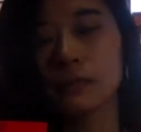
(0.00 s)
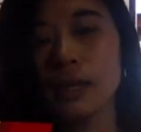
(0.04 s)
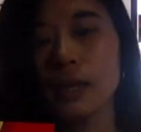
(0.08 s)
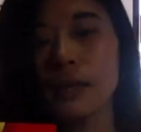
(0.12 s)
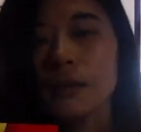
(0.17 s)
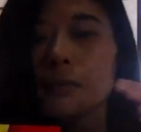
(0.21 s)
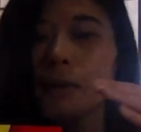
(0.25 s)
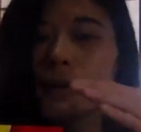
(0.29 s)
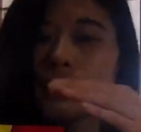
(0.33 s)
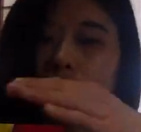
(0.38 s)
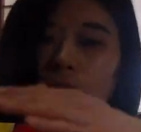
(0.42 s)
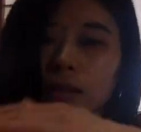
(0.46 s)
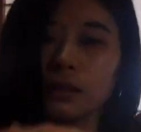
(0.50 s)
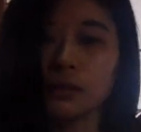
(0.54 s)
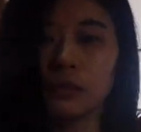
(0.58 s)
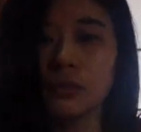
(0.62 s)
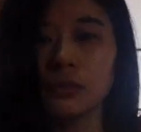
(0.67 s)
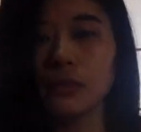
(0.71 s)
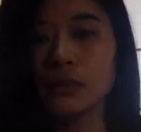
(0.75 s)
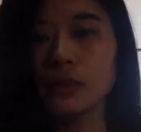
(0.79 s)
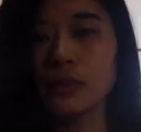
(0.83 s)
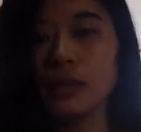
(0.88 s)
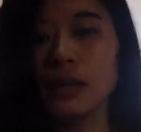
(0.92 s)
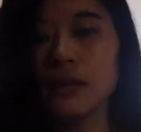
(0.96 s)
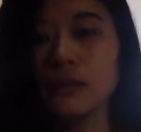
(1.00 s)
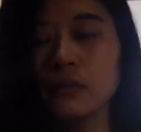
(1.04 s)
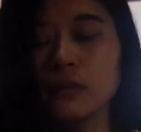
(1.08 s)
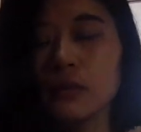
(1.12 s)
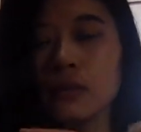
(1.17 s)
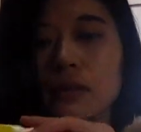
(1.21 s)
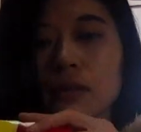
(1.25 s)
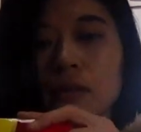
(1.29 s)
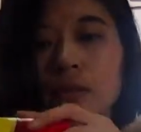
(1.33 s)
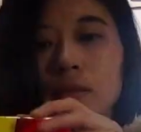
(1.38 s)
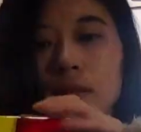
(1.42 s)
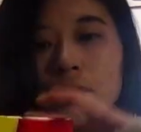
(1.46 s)
でまあただこの
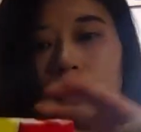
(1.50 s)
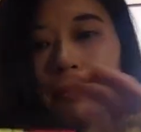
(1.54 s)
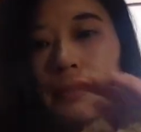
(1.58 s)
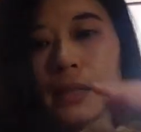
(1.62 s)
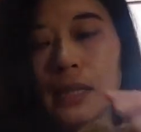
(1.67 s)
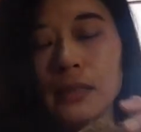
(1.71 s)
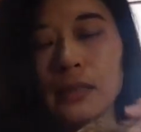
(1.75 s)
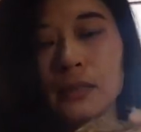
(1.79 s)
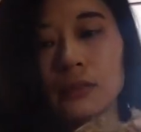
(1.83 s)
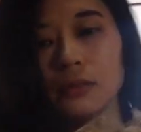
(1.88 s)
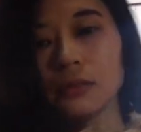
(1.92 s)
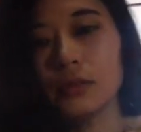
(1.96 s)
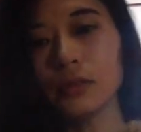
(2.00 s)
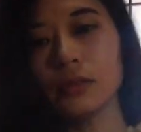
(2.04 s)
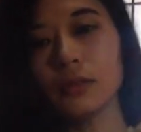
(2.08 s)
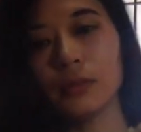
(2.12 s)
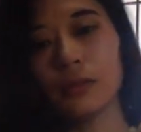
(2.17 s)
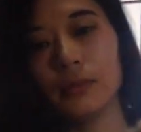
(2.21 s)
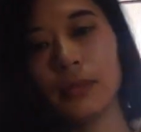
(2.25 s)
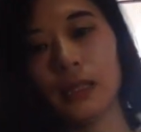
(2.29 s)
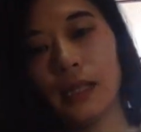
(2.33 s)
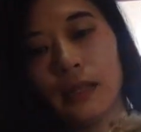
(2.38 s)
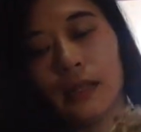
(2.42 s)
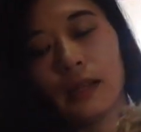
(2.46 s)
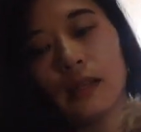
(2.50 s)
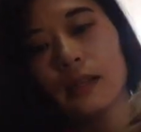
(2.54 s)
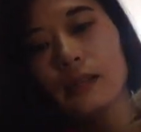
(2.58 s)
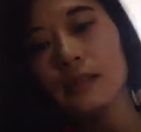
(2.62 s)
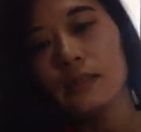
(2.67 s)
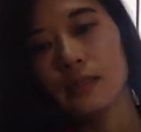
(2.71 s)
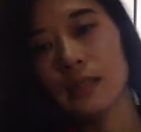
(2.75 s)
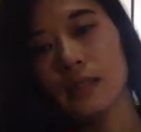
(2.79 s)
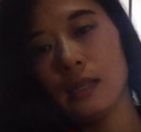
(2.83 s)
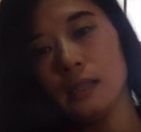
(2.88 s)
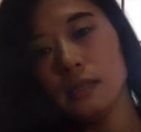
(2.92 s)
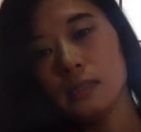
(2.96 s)
ドライフードってま非常食みたいな感
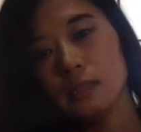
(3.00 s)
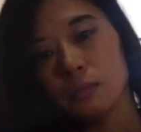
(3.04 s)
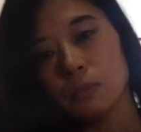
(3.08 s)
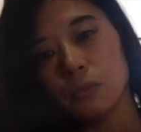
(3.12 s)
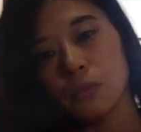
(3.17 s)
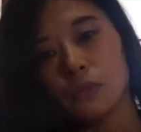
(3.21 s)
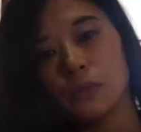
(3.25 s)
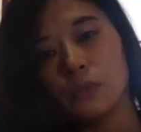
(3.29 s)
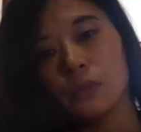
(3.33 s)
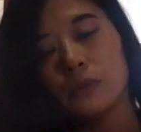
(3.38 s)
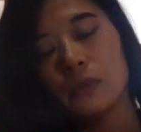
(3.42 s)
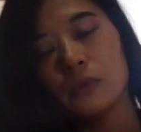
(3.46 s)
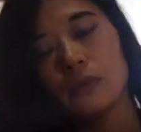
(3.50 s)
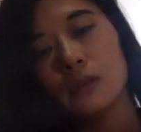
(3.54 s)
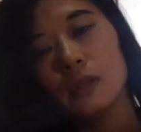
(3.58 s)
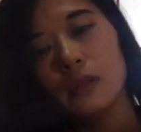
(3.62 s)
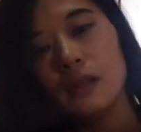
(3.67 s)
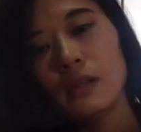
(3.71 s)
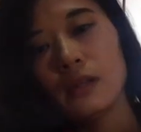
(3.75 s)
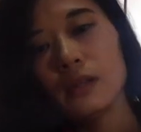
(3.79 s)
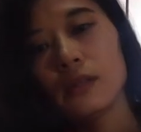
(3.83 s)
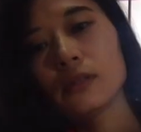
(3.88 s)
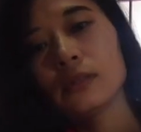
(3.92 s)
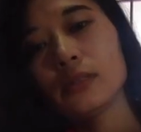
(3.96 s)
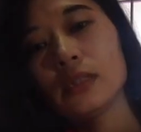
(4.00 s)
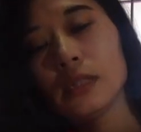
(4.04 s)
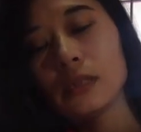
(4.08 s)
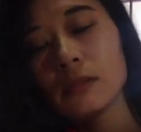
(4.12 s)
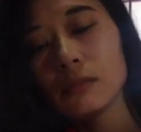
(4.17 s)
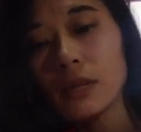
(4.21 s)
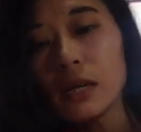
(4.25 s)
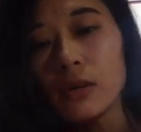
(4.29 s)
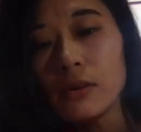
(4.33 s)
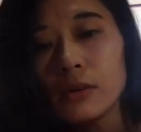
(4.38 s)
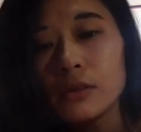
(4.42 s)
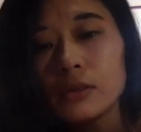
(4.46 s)
じでいつもうち
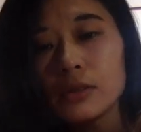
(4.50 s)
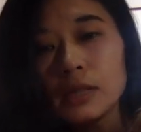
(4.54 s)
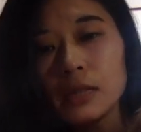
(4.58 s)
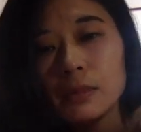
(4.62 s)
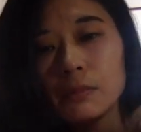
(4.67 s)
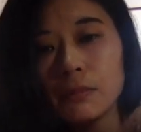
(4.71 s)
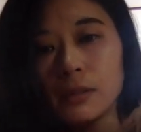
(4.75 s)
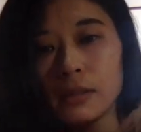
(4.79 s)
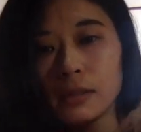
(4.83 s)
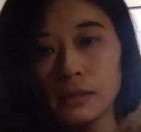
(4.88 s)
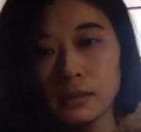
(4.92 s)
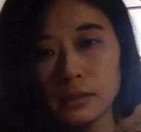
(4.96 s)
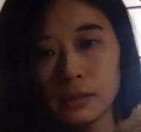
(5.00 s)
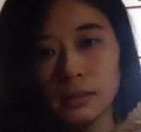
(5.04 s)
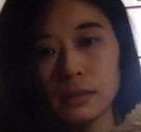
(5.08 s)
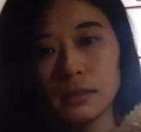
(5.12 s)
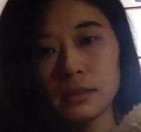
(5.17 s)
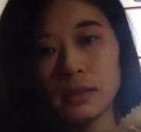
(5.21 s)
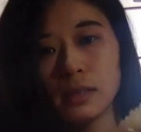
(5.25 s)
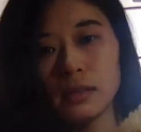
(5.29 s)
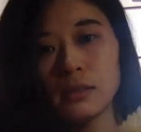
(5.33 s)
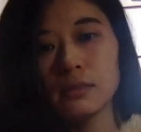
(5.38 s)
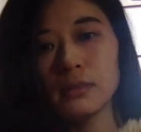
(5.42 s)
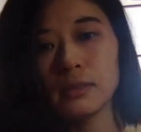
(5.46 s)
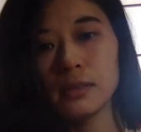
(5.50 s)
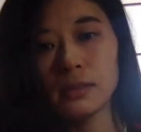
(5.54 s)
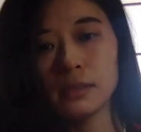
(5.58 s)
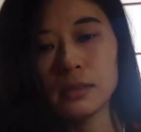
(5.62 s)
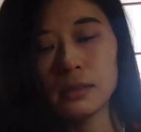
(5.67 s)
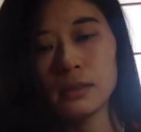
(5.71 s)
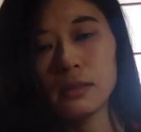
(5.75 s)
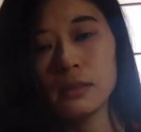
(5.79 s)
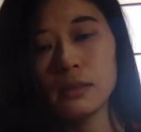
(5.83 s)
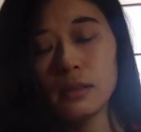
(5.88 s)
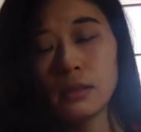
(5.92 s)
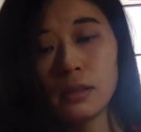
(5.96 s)
の場合は置きっぱなしにしてるんで
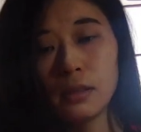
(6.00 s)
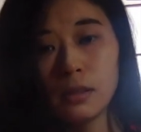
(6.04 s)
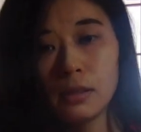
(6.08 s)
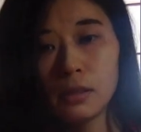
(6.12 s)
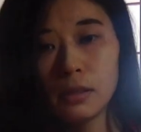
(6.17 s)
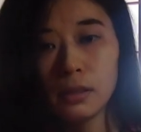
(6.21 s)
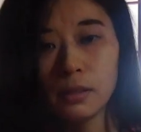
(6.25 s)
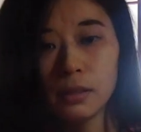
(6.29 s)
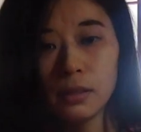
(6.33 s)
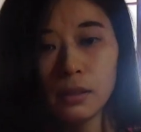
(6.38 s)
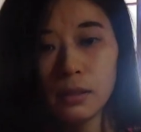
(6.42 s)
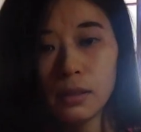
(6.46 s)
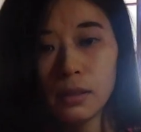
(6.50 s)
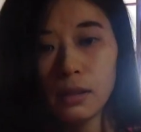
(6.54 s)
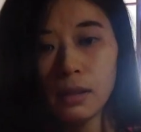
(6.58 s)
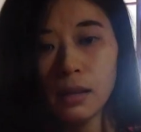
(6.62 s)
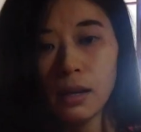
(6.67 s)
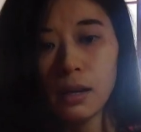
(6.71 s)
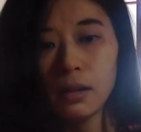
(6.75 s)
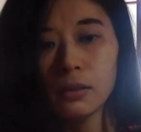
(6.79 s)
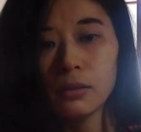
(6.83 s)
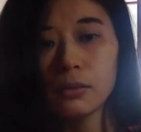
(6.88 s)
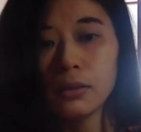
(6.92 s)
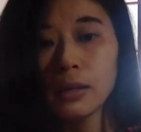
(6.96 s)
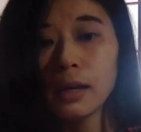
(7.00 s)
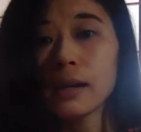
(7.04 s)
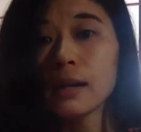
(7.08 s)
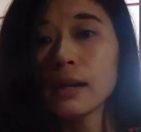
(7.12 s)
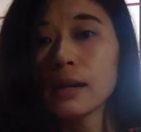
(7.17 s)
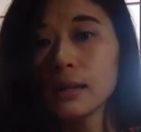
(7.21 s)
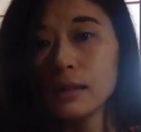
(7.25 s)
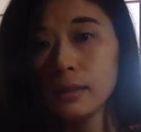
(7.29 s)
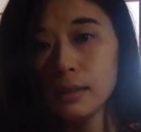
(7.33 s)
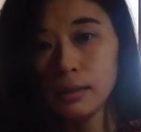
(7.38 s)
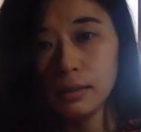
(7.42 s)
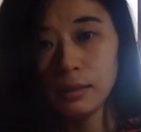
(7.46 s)
す。あのお腹
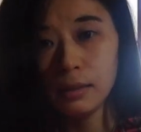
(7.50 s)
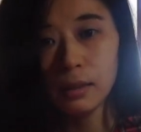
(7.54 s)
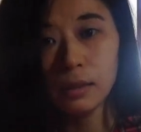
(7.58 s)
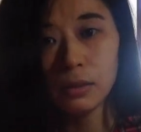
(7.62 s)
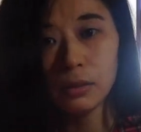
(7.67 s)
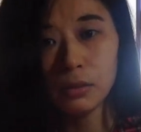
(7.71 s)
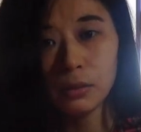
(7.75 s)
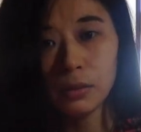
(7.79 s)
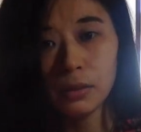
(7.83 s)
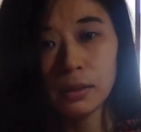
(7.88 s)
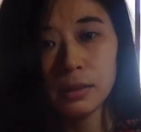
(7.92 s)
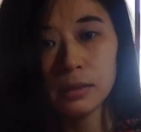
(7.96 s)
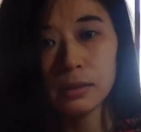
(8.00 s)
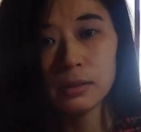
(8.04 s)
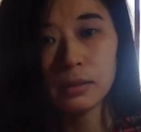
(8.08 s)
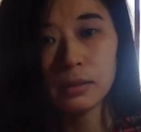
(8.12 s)
が減った時に